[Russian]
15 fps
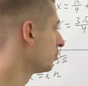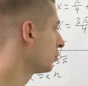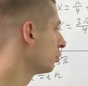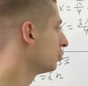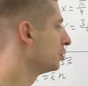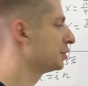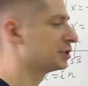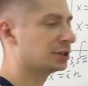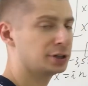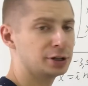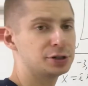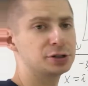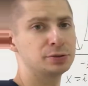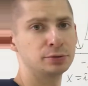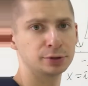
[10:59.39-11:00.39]
ну то есть 1
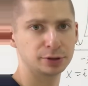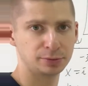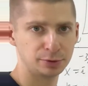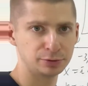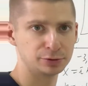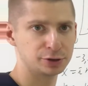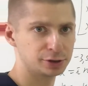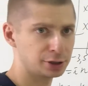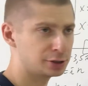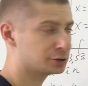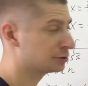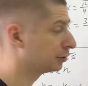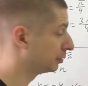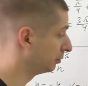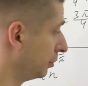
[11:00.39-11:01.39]
четвертая минус 4,
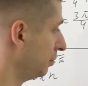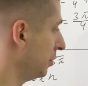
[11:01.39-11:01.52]
что это